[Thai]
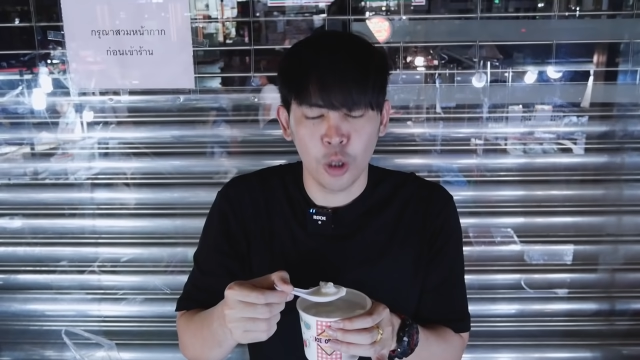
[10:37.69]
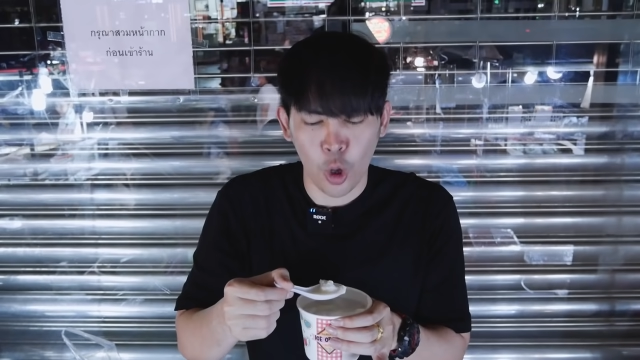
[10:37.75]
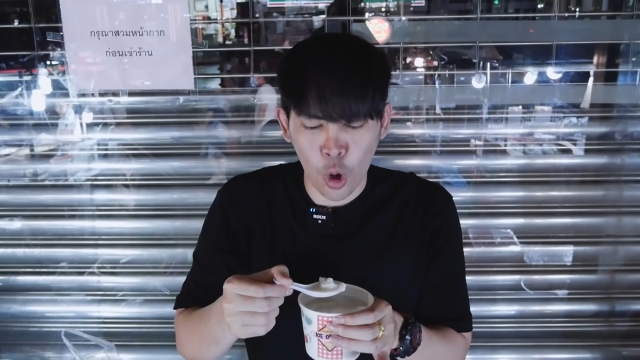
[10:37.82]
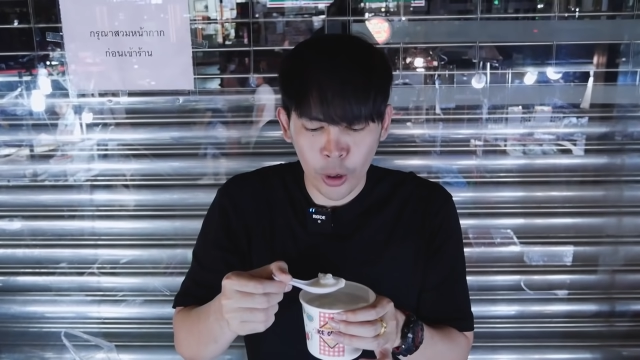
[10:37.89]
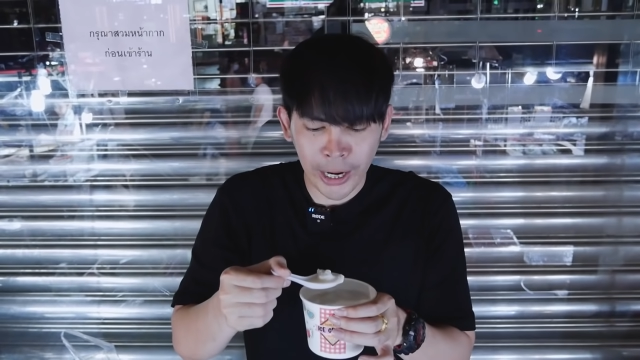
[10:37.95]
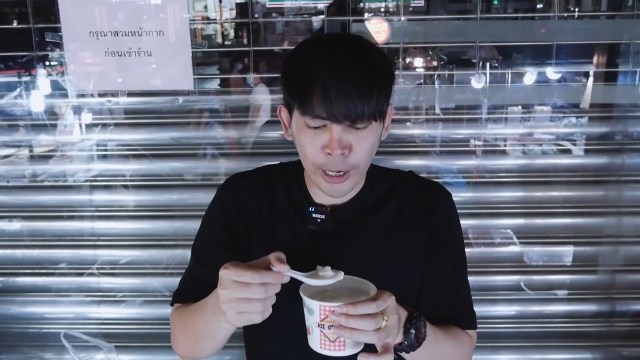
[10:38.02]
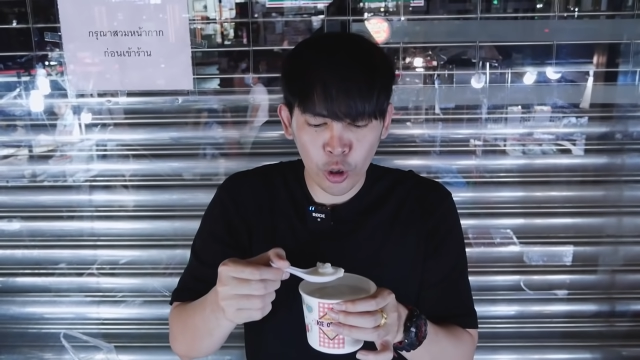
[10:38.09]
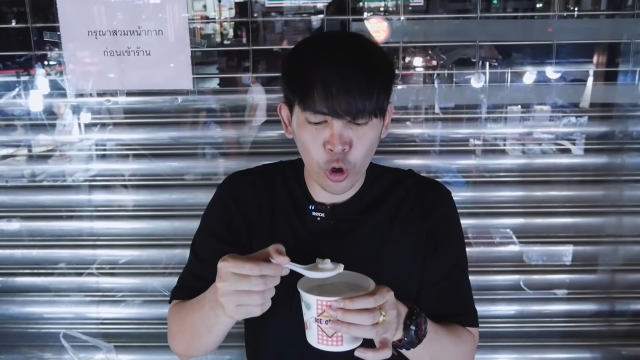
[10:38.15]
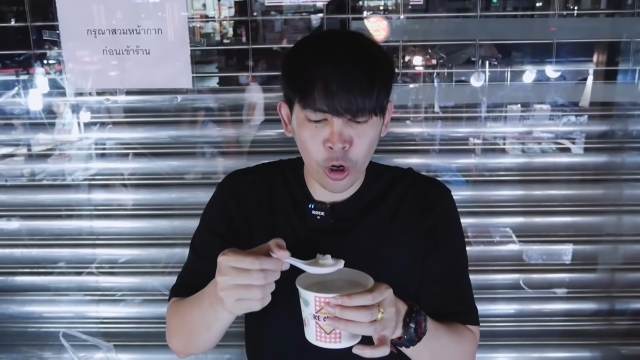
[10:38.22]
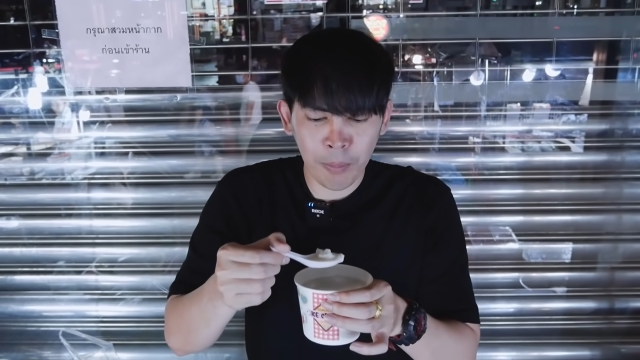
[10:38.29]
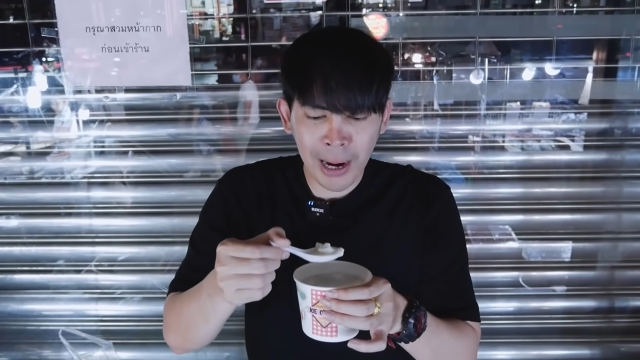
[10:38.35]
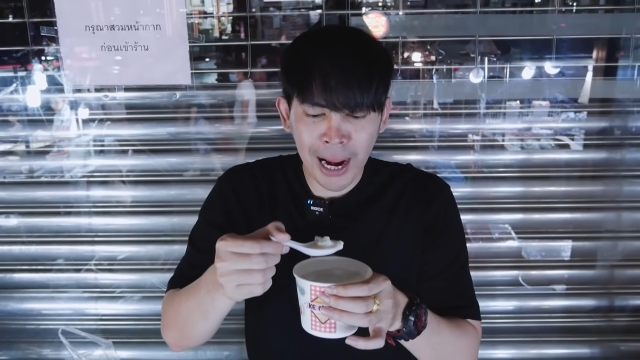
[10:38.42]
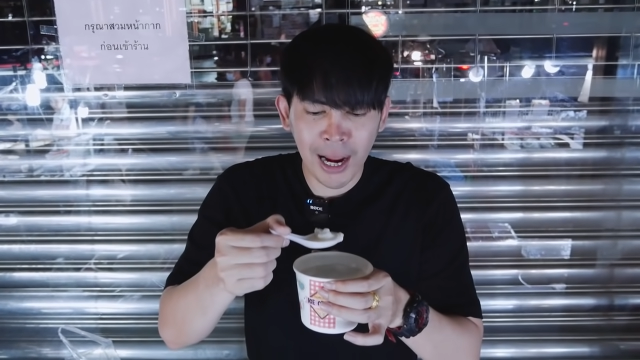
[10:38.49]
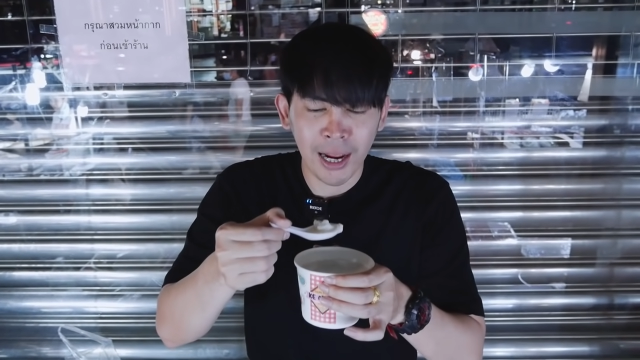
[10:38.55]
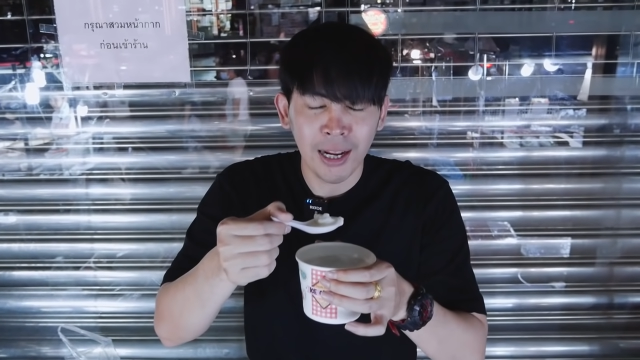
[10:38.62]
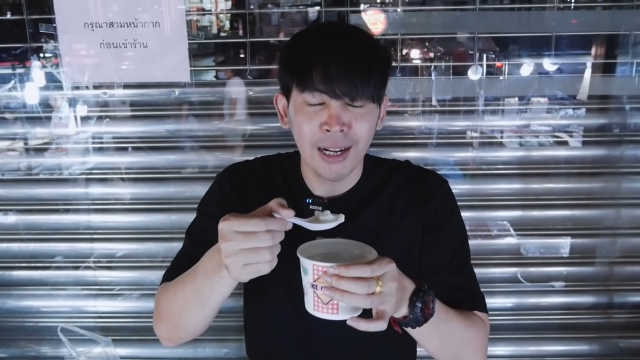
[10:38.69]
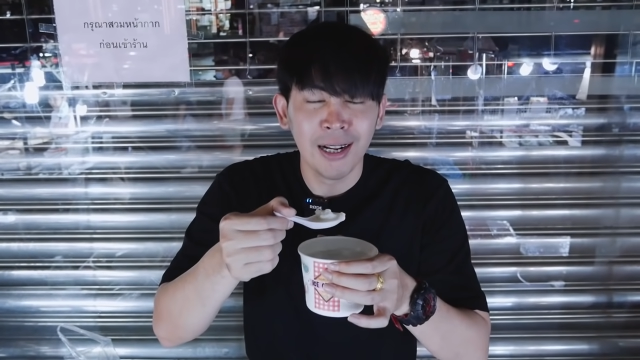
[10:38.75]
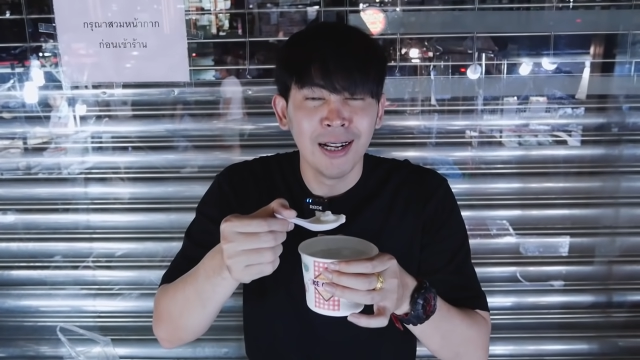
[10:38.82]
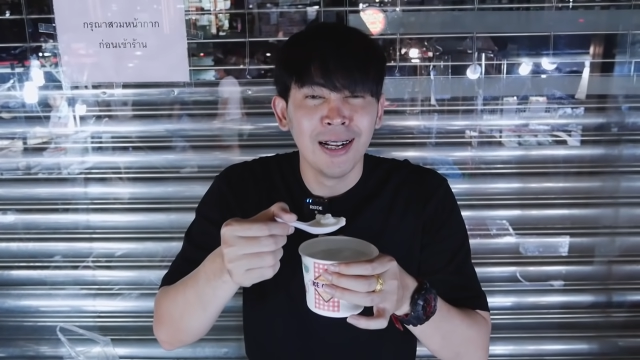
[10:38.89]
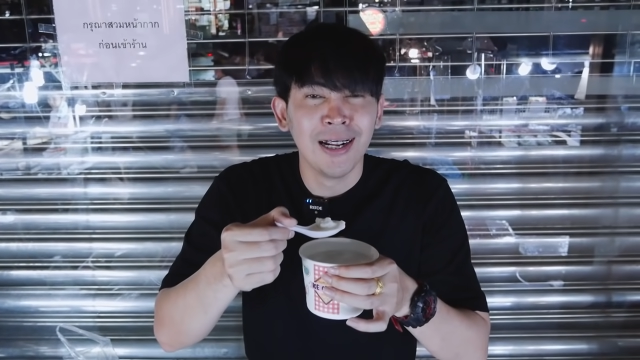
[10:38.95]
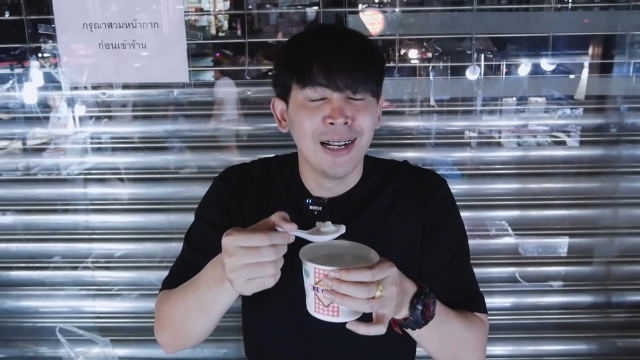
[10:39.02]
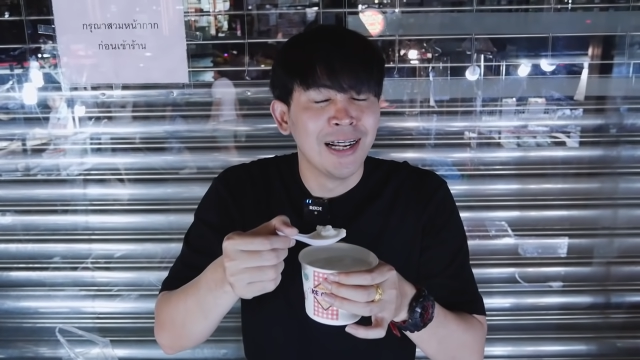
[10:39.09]
โอเคทุกคนมา
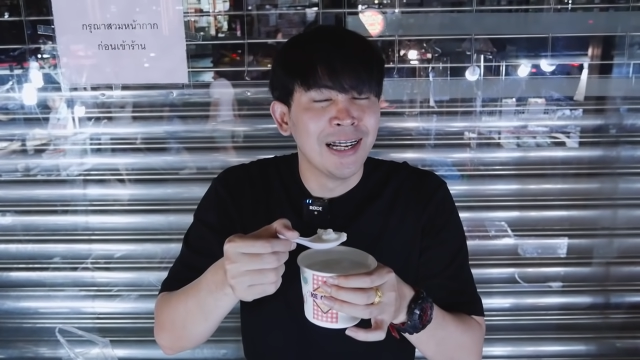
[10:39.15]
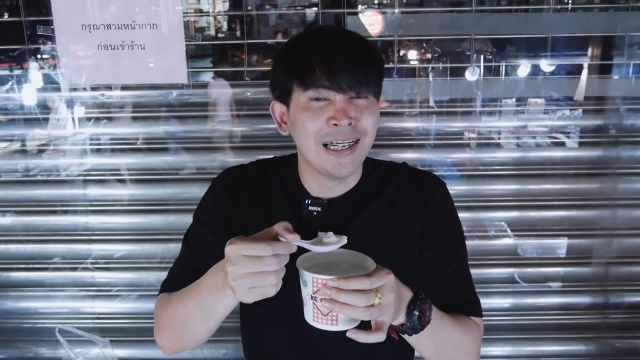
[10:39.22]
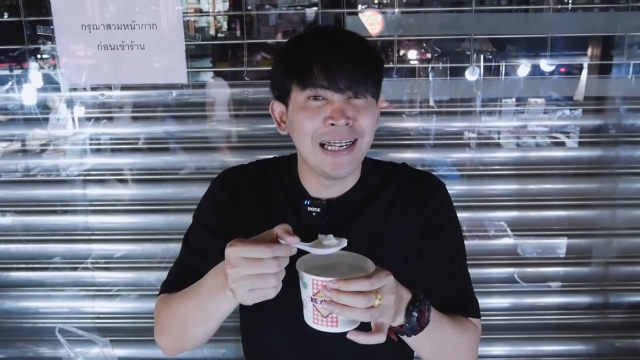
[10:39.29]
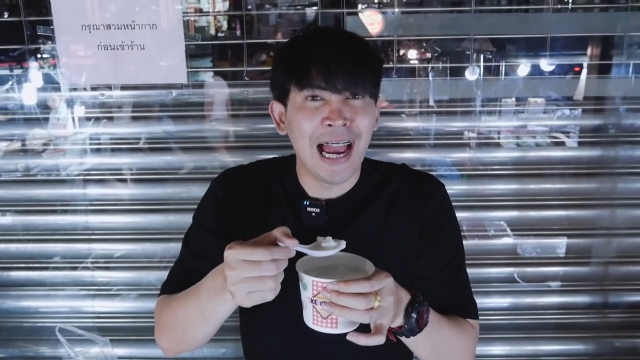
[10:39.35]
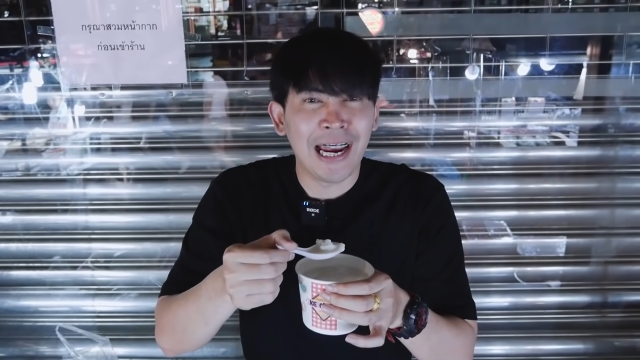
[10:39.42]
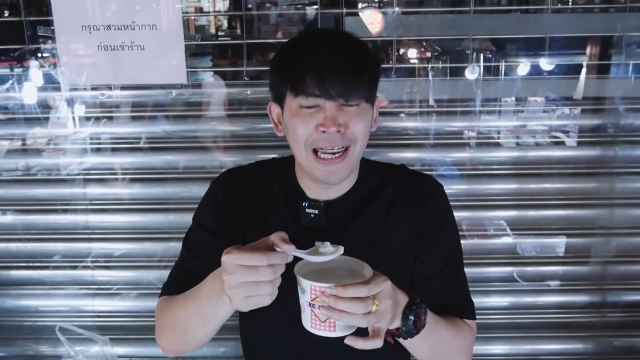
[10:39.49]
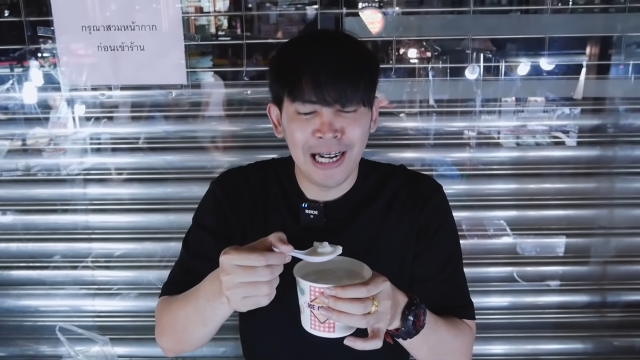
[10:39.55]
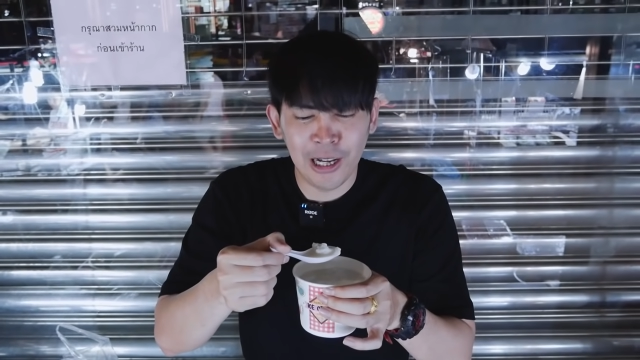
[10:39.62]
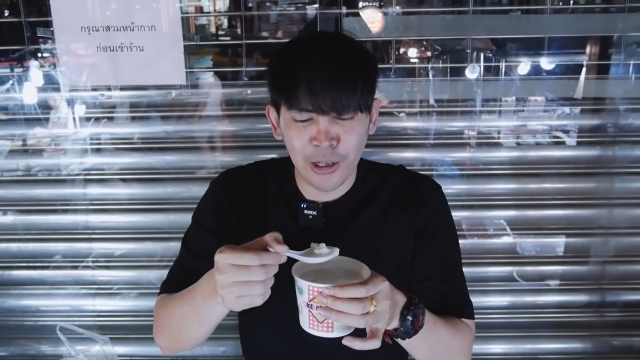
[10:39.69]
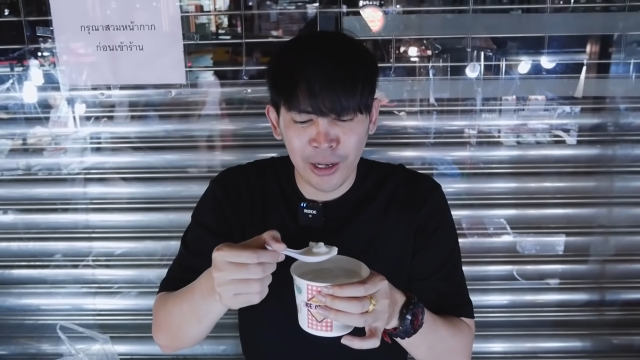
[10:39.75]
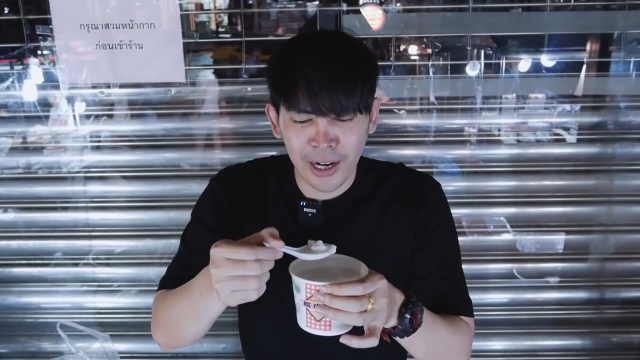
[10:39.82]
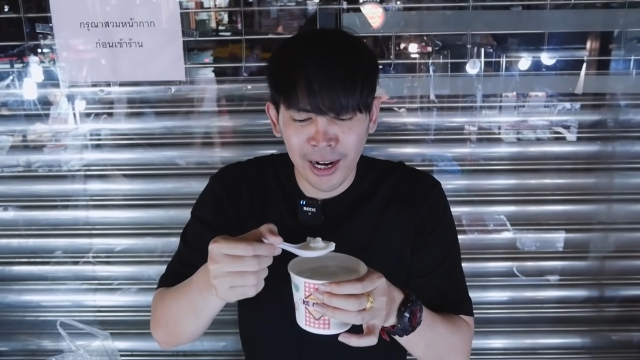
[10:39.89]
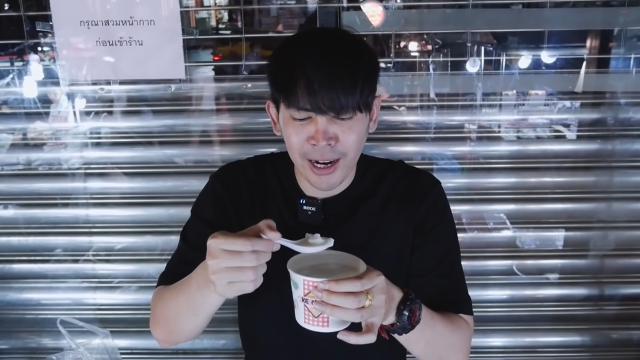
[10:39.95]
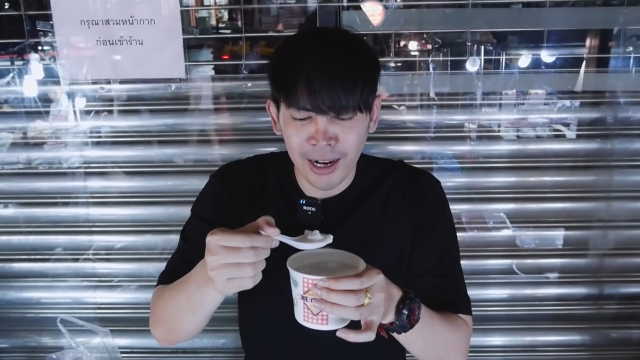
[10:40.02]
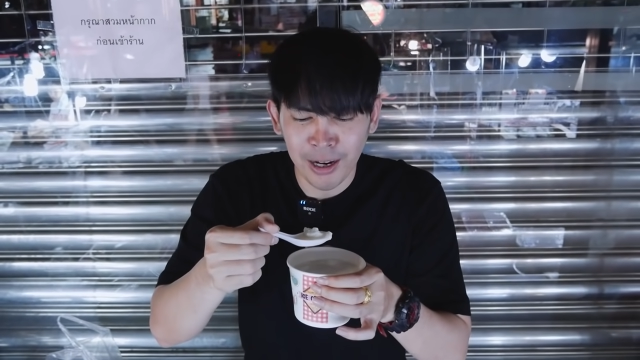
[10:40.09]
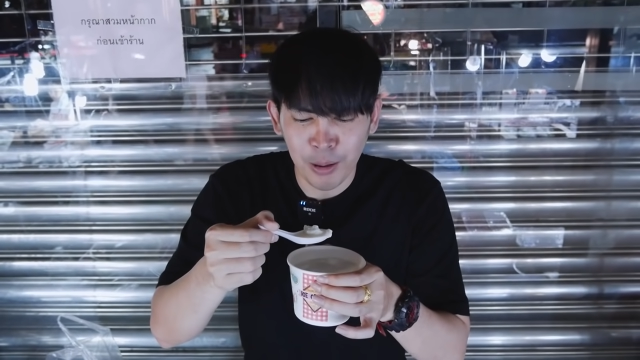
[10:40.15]
อยากกินแล้วตอนนี้